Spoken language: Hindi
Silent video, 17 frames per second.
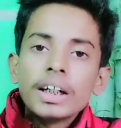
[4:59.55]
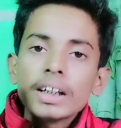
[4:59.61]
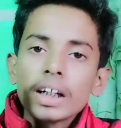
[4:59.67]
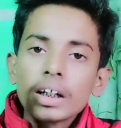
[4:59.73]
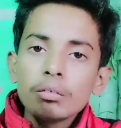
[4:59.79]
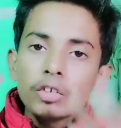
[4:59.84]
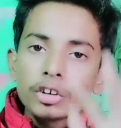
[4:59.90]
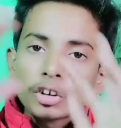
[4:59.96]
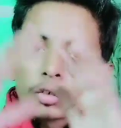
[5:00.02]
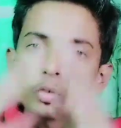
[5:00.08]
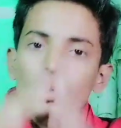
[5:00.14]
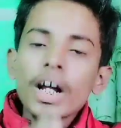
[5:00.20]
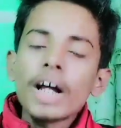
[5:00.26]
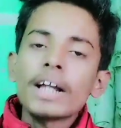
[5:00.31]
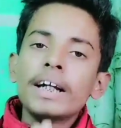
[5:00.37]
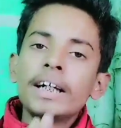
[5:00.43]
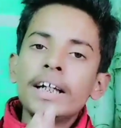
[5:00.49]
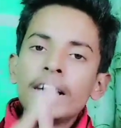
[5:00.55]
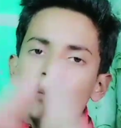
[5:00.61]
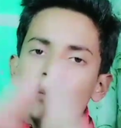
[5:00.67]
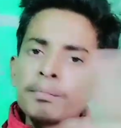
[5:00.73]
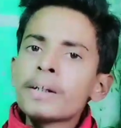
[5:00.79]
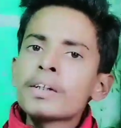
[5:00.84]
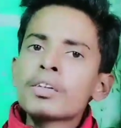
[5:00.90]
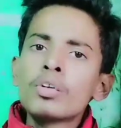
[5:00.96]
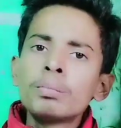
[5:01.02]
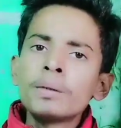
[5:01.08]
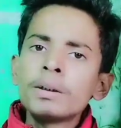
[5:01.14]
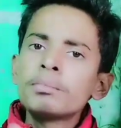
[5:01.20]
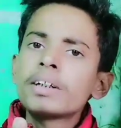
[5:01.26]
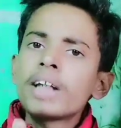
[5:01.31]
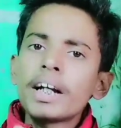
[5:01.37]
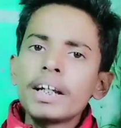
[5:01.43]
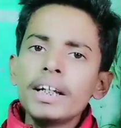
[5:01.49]
ताकि वो छोटा रहे एक पेज दो पेज
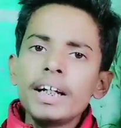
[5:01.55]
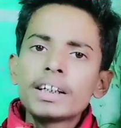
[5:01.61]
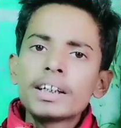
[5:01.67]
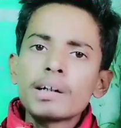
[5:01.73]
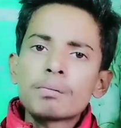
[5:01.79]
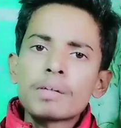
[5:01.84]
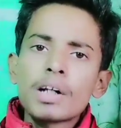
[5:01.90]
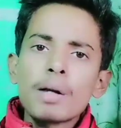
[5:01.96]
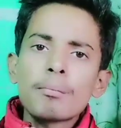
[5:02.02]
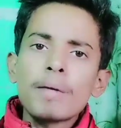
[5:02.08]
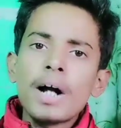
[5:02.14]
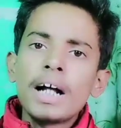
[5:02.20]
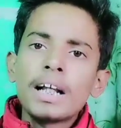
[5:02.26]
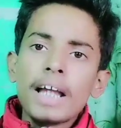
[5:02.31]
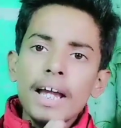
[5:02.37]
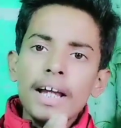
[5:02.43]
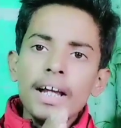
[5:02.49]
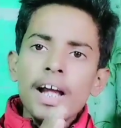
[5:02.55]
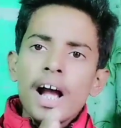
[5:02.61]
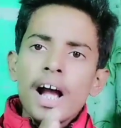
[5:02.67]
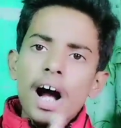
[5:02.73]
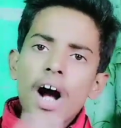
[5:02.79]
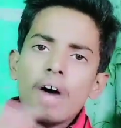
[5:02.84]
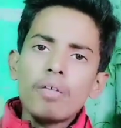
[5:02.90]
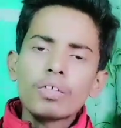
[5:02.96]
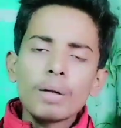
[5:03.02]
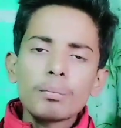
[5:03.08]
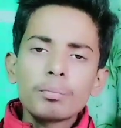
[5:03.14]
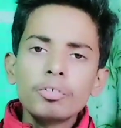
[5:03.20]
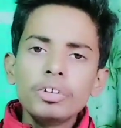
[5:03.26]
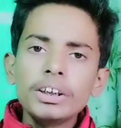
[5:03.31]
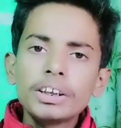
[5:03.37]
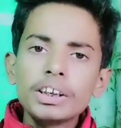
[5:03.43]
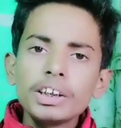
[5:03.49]
में ताकि एक चैप्टर आपका आ जाए हाँ और आपको
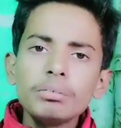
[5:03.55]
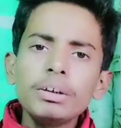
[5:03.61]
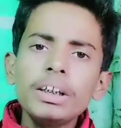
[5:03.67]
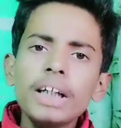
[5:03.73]
ये चीज़ भी